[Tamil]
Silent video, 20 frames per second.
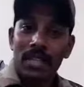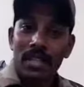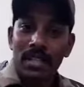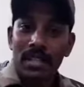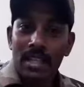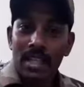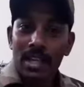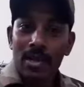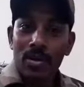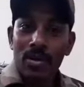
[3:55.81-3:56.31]

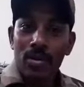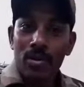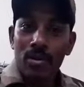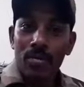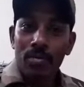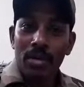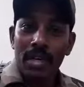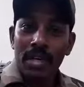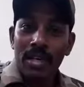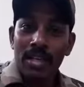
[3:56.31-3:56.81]
இந்த அளவுக்கு
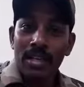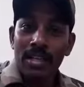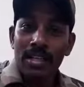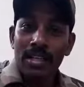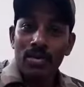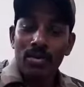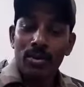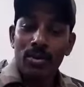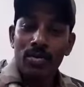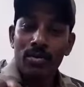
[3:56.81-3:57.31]

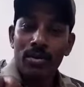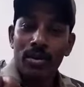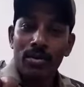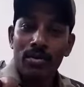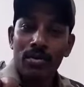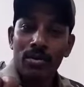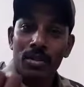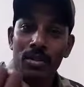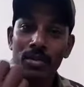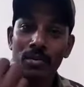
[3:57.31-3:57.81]
மக்கள்கிட்ட ஒரு
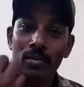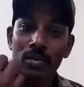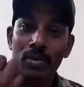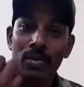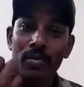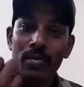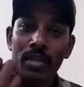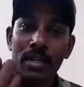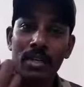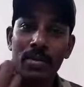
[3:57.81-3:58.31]

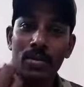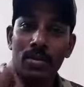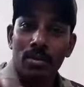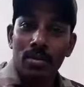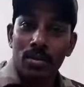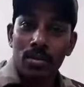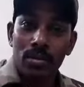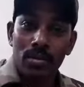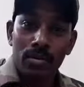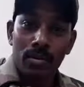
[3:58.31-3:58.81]
ஒரு வின
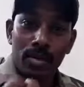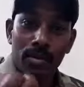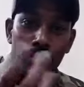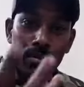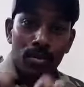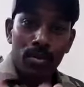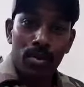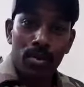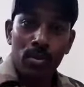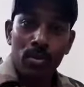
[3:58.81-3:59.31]
ஒரு
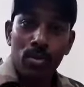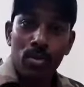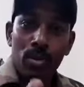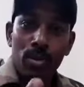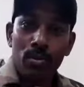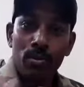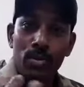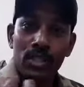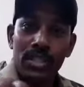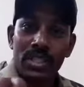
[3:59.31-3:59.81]
விழிப்புணர்வு
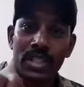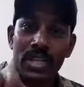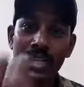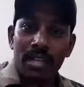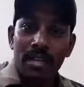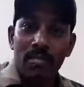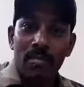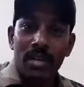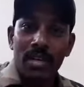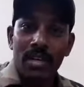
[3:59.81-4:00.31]
கொண்டு போய்
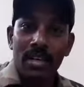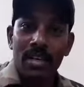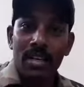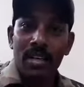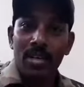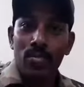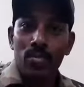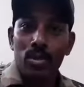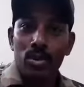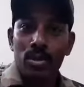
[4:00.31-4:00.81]
சேர்க்க மாட்டேங்கிட்டீங்க